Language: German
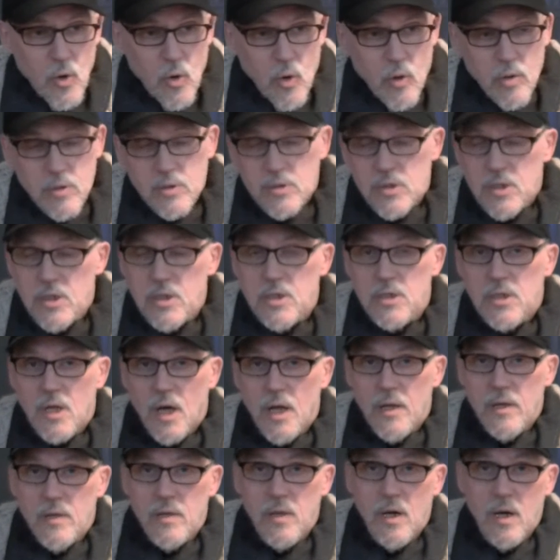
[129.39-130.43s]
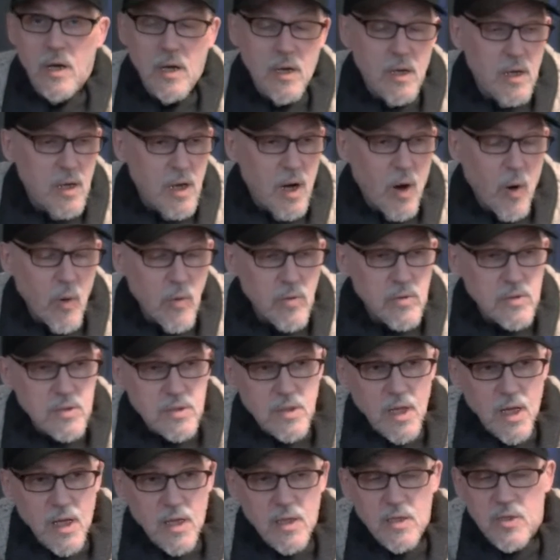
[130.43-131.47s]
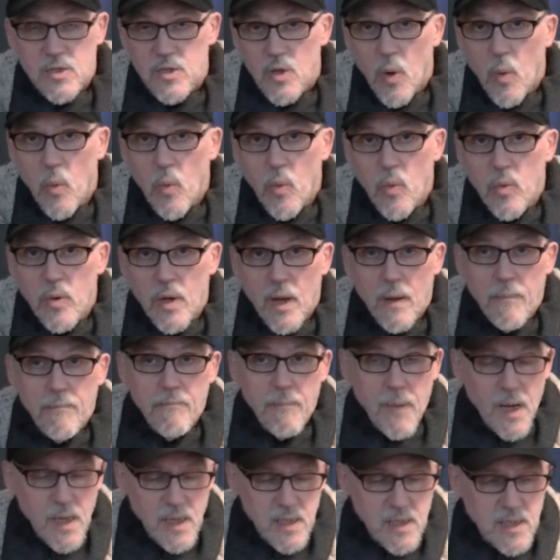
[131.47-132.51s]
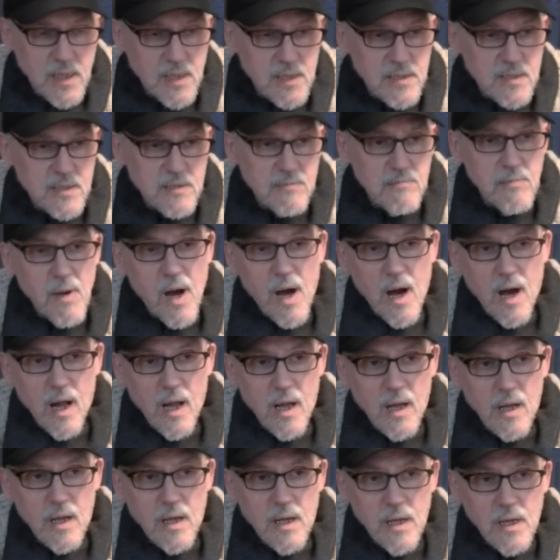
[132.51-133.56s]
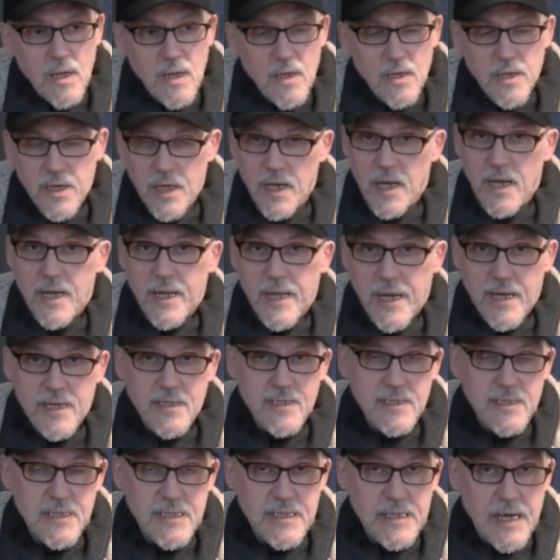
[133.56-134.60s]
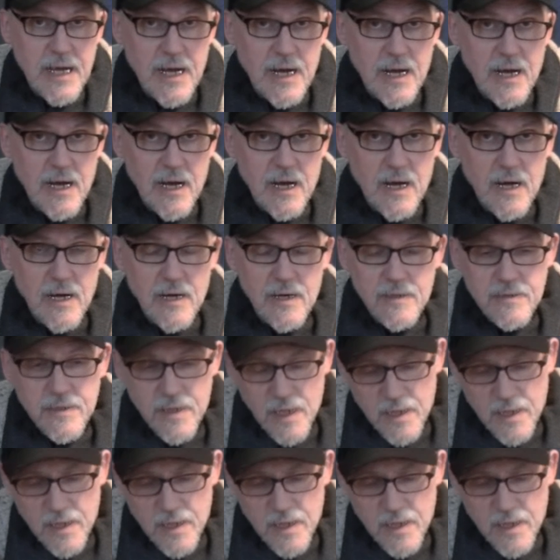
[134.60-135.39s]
und sich dann ausdenkt, jo, das mache ich jetzt mal, ja, dann hängst du da.